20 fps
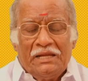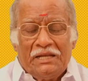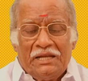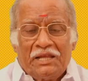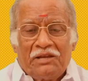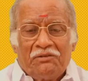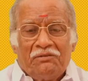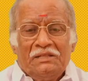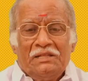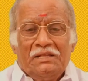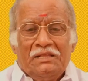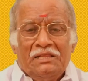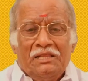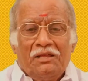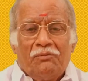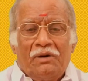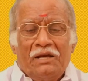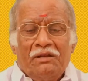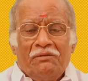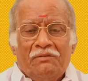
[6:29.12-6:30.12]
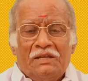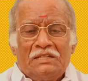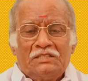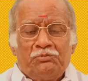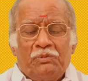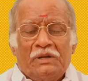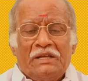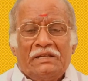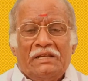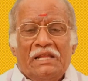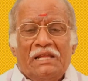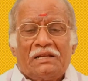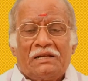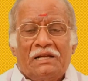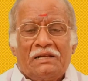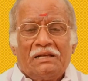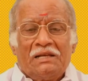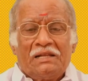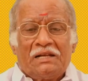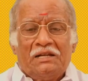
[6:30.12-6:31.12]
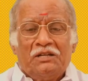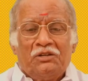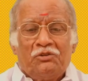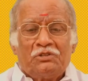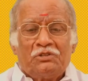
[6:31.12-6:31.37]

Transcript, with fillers: இன்றைக்கி வந்து இந்த மாதிரி வேஸ்ட் பண்ணிக்கிட்டே இருக்காங்க ரெண்டு